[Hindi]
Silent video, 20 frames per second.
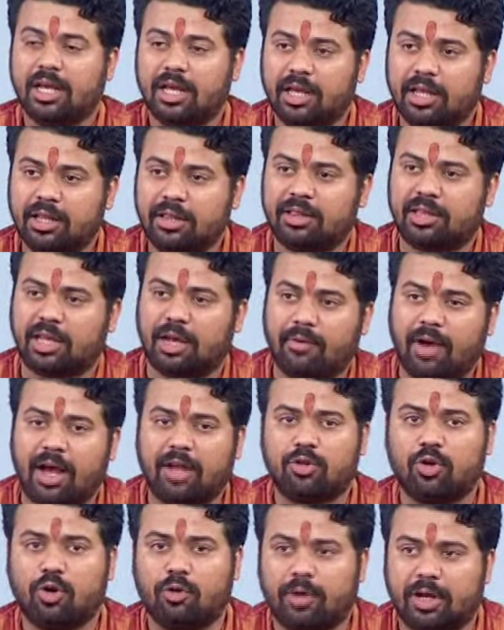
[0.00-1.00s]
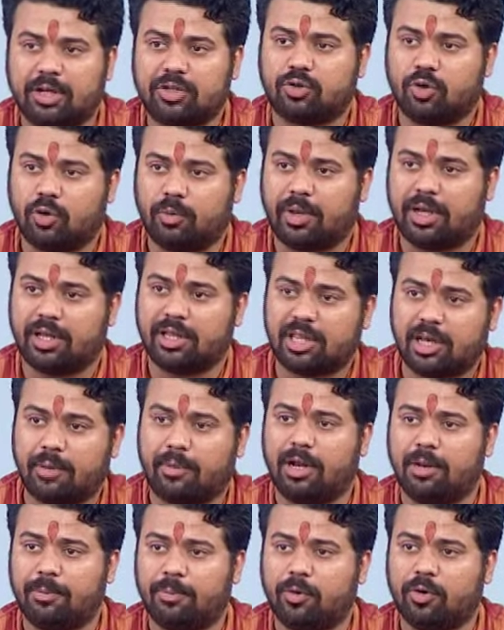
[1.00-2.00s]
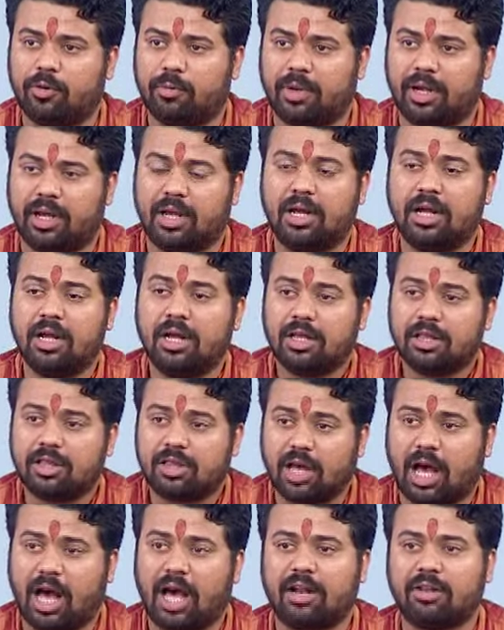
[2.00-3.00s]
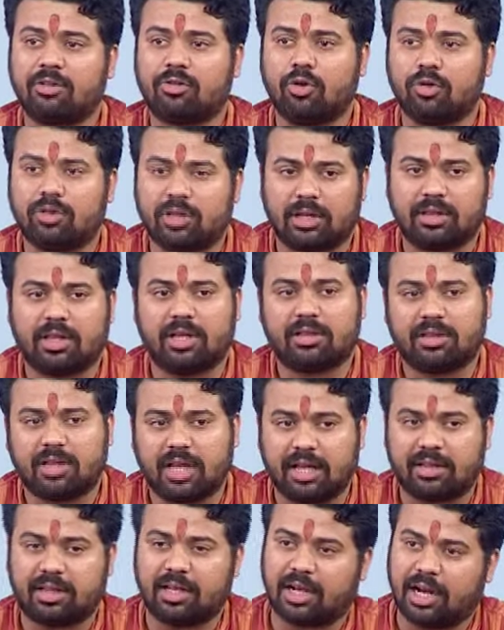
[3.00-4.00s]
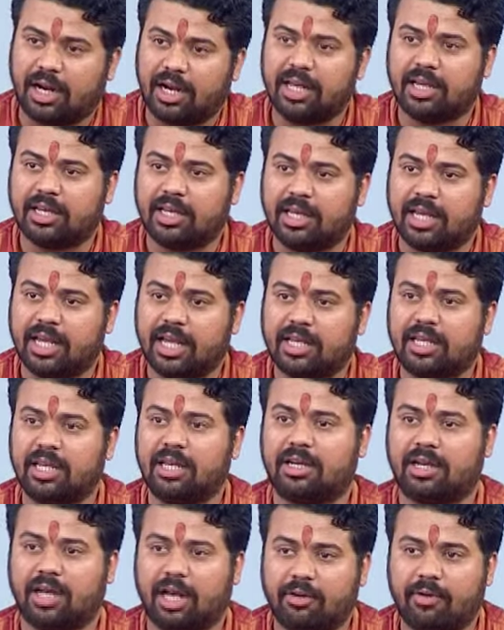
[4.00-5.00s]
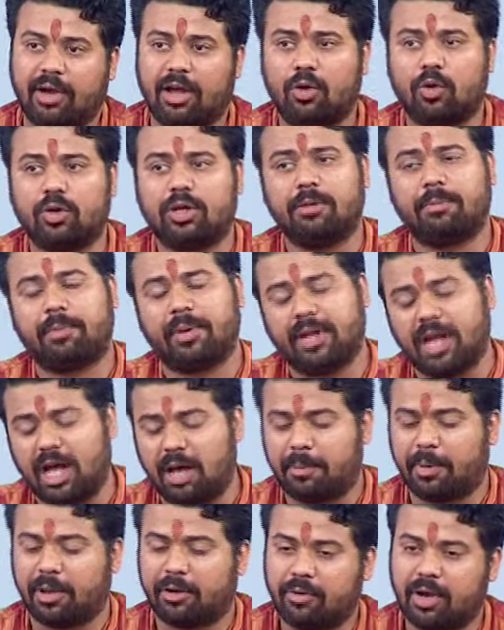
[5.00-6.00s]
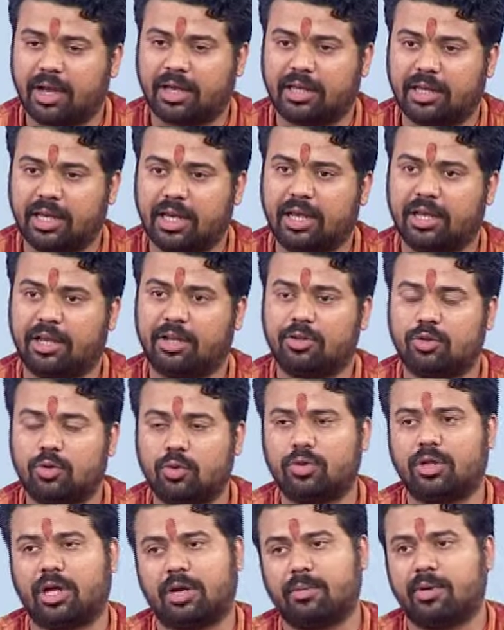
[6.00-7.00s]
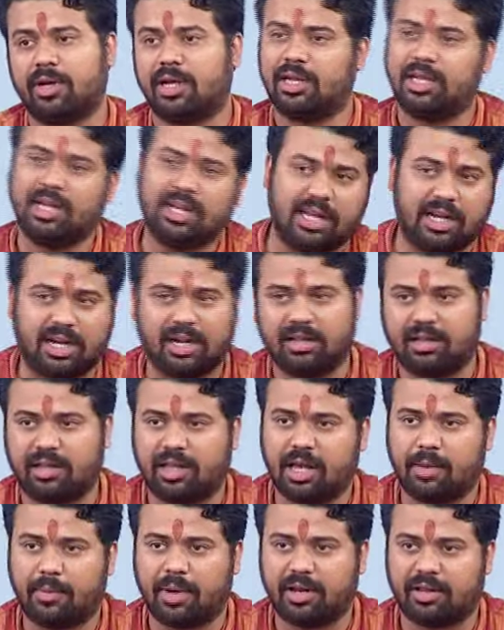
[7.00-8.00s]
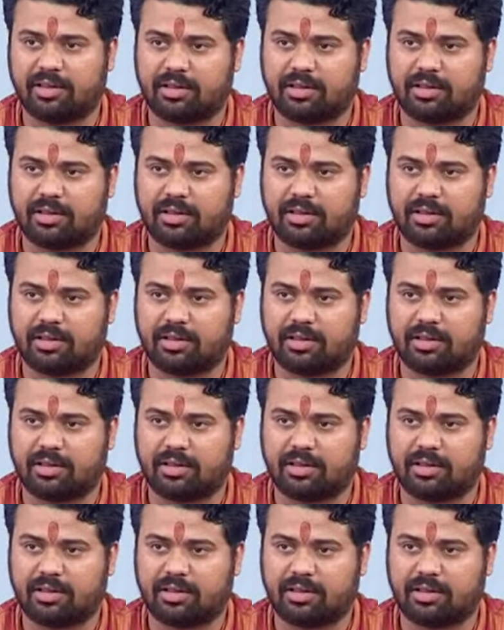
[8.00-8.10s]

इन सवा दो वर्षों में जबलपुर में 400 सदस्य ऐसे खड़े किए हैं कि घर वालों की बिना परवाह किए हिंदू धर्म के लिए निकलते हैं हमारे